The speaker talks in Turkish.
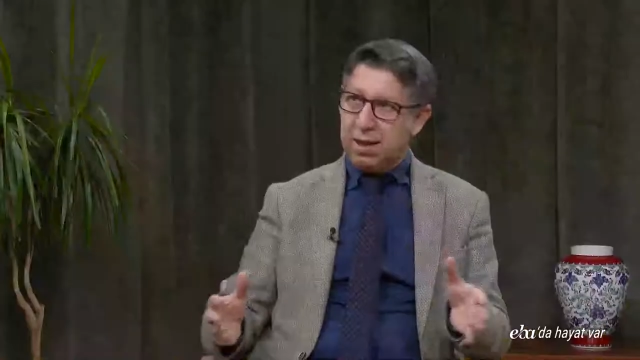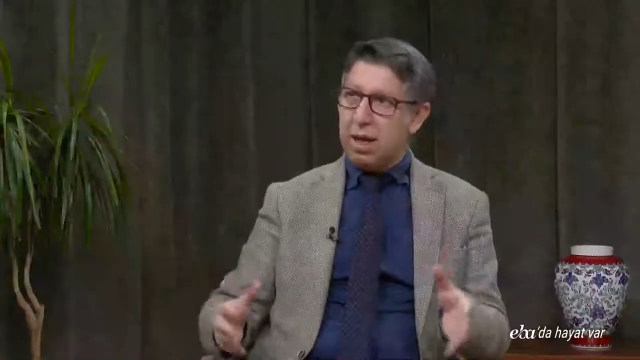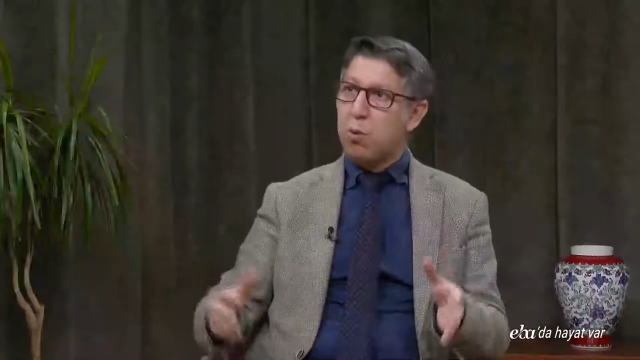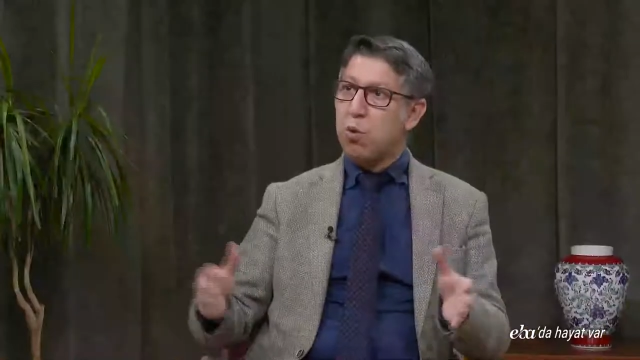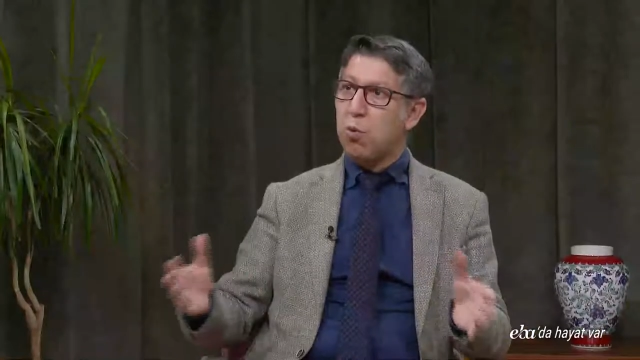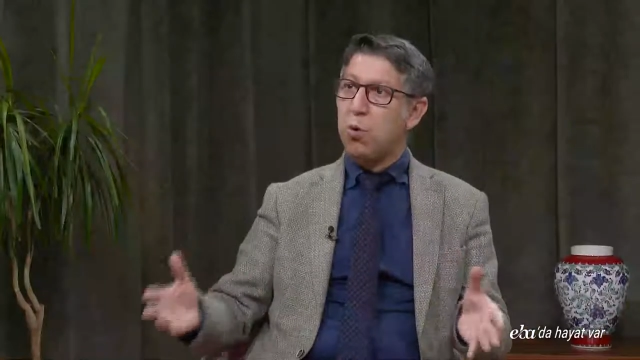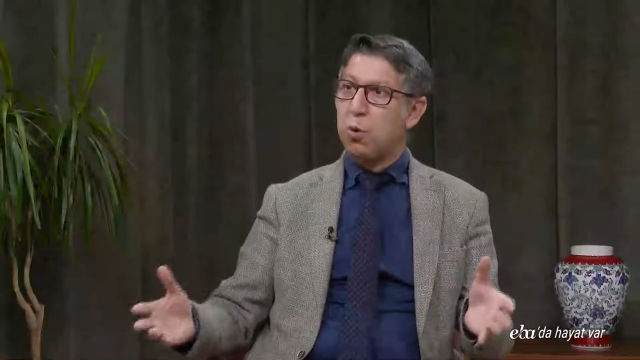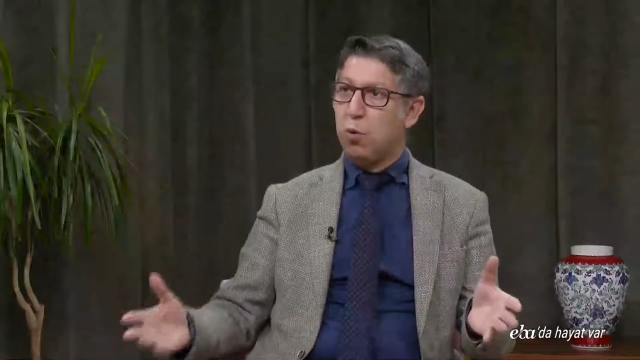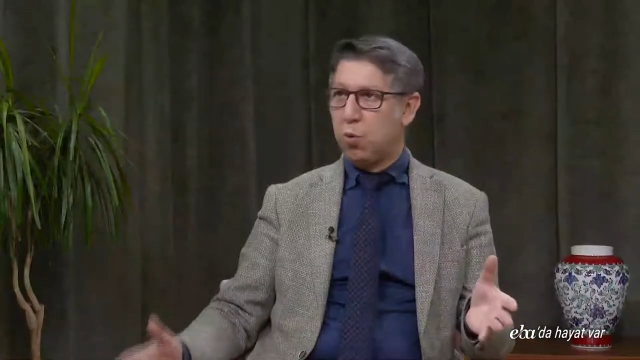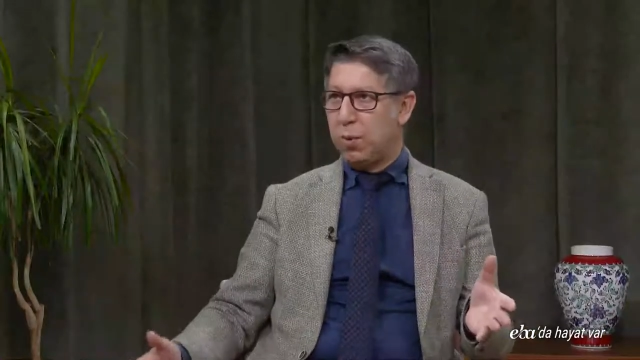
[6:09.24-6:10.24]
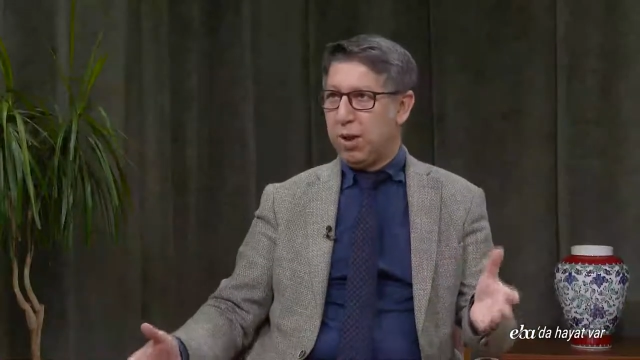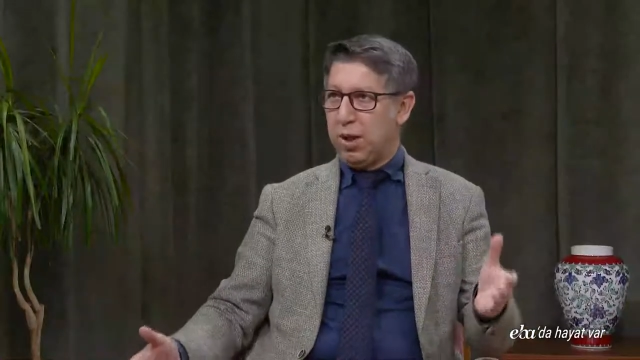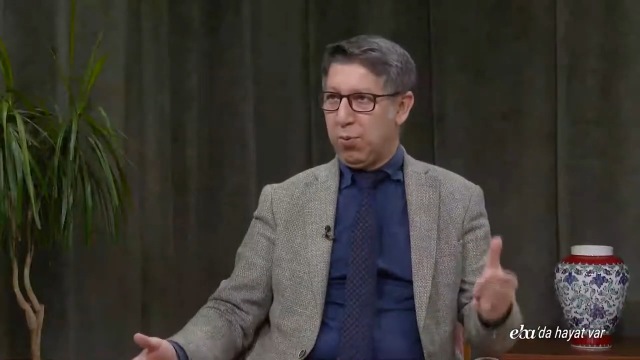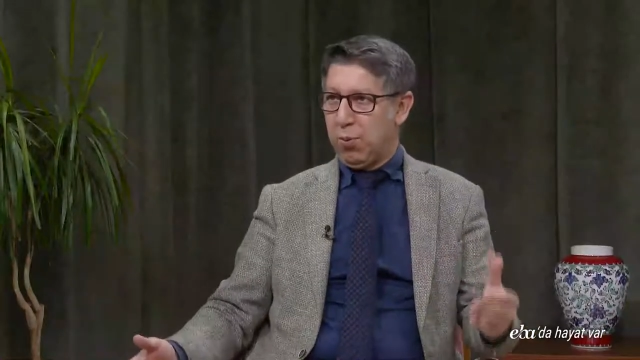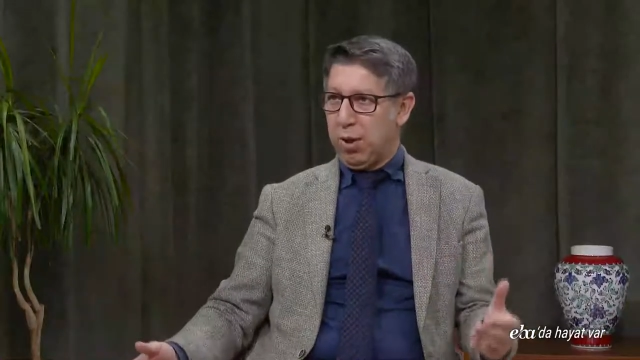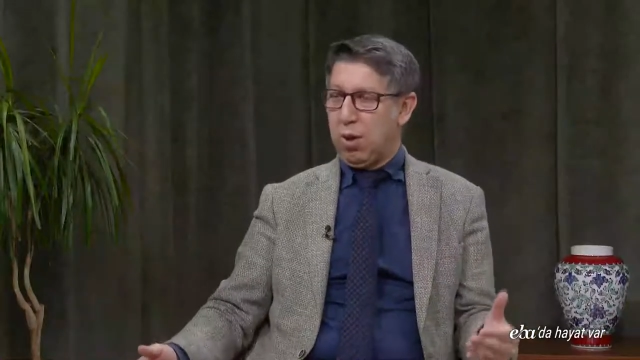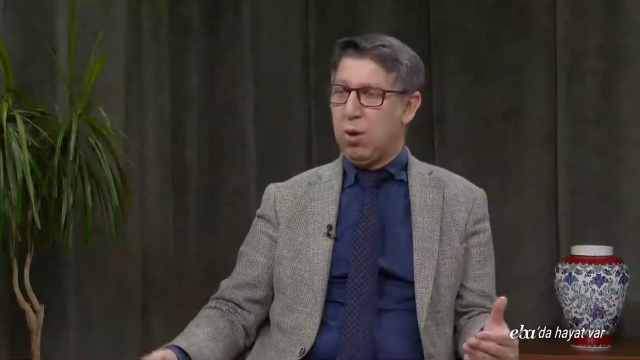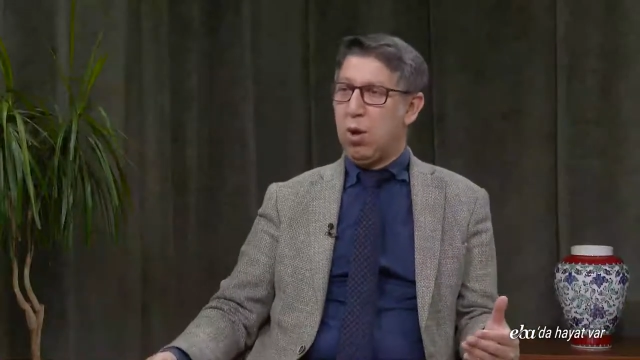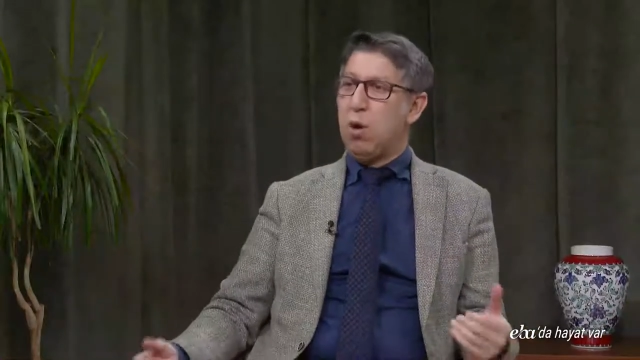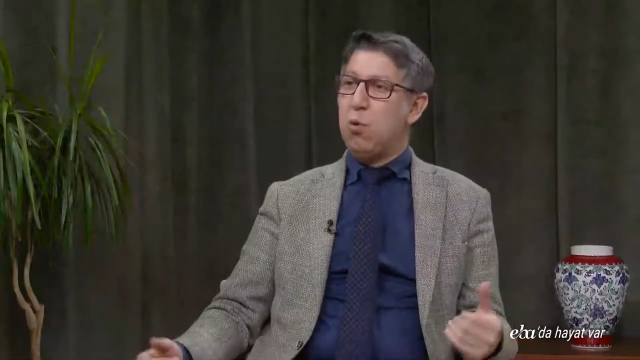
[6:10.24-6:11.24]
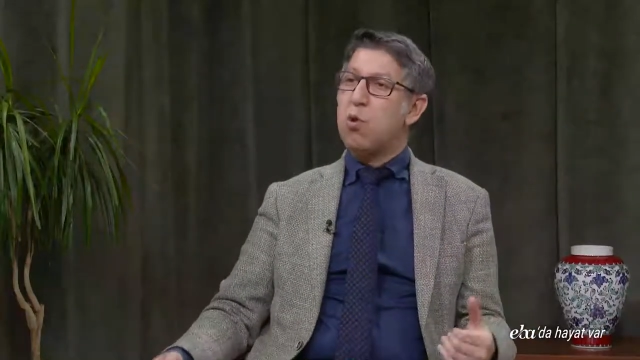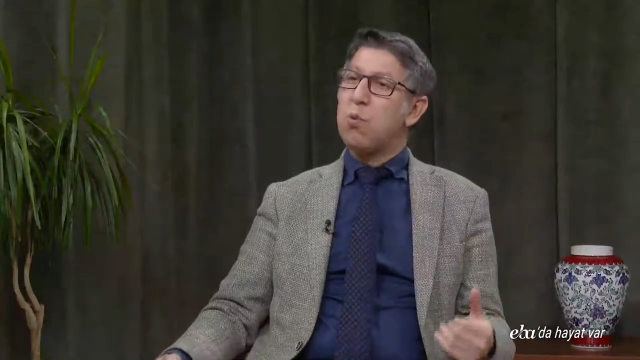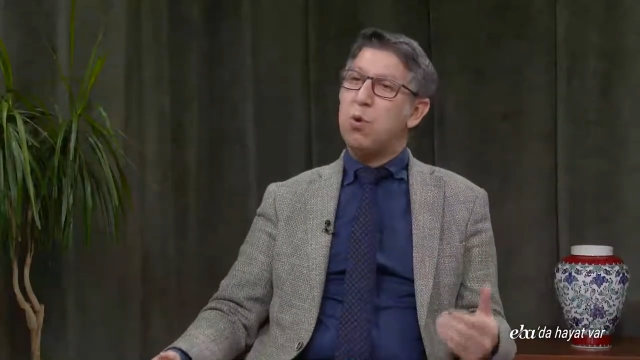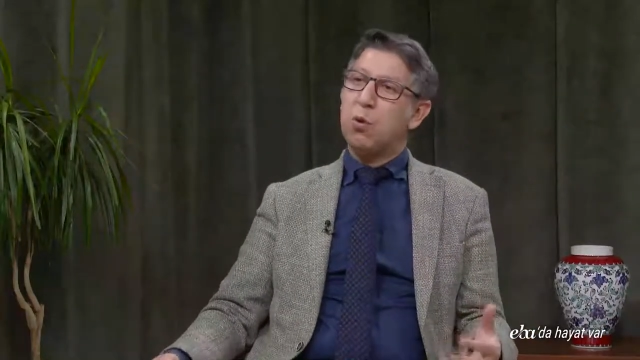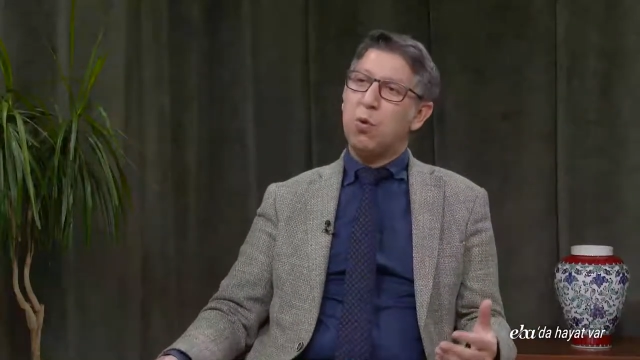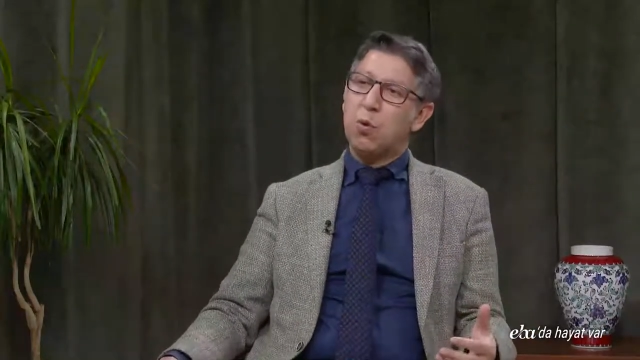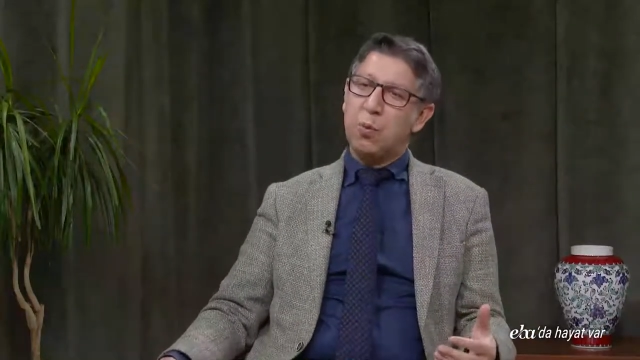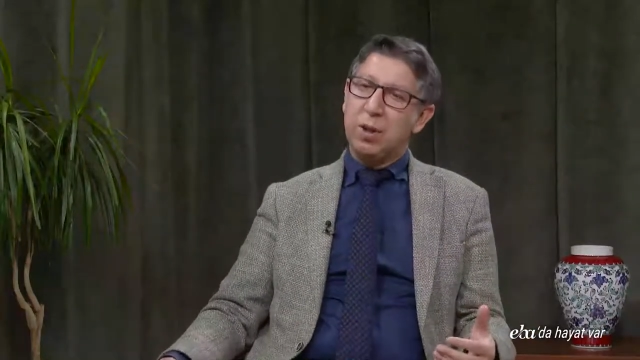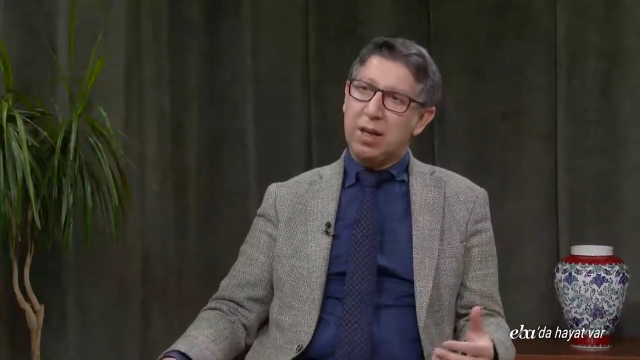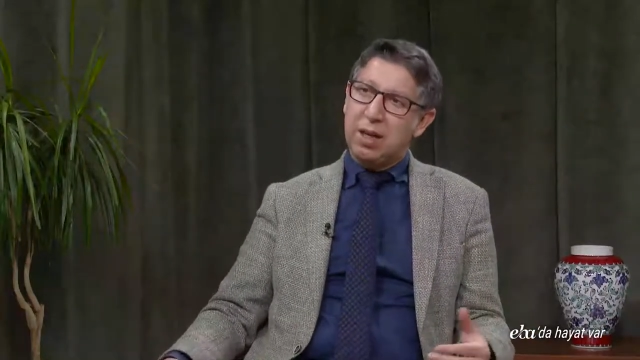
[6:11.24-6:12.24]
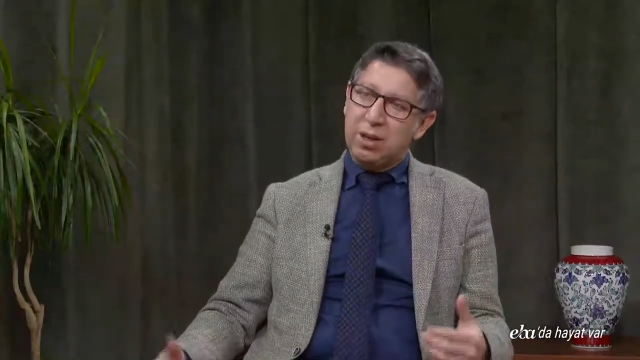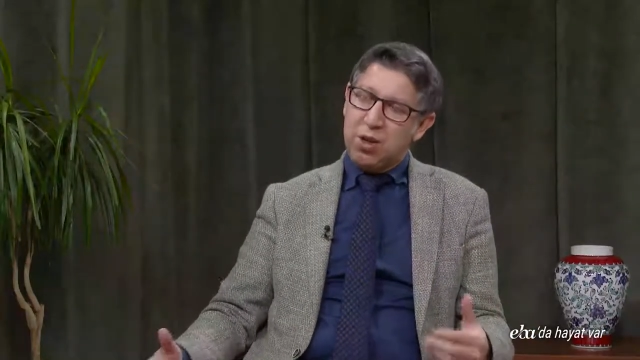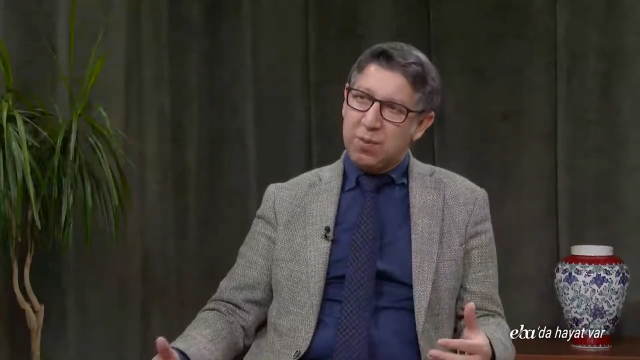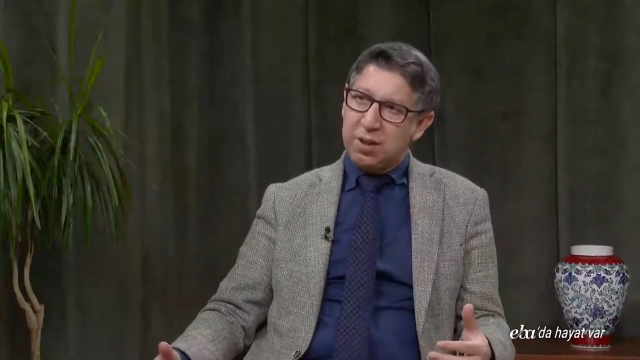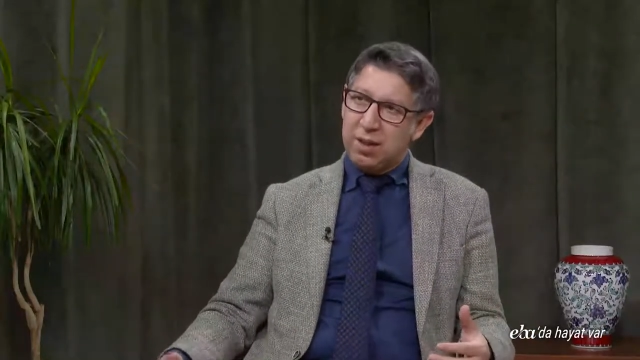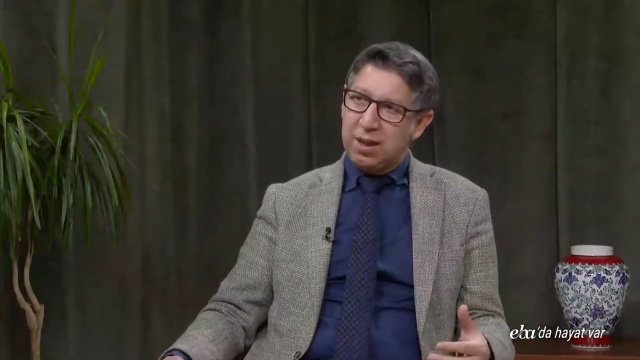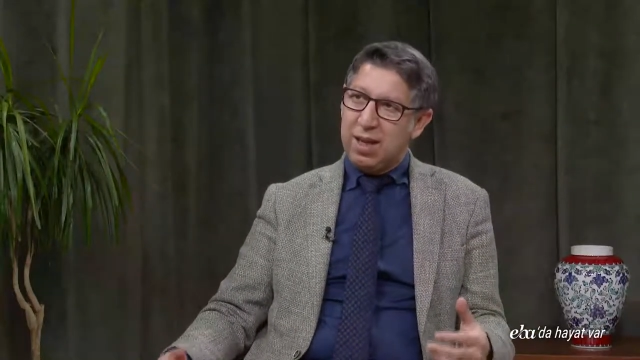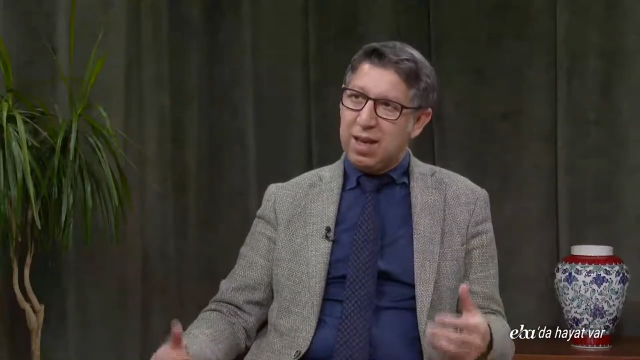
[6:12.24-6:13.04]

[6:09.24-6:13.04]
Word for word: Yani üç boyutlu okumalar yapıyorlar. Üç boyutlu okumalara alışmanın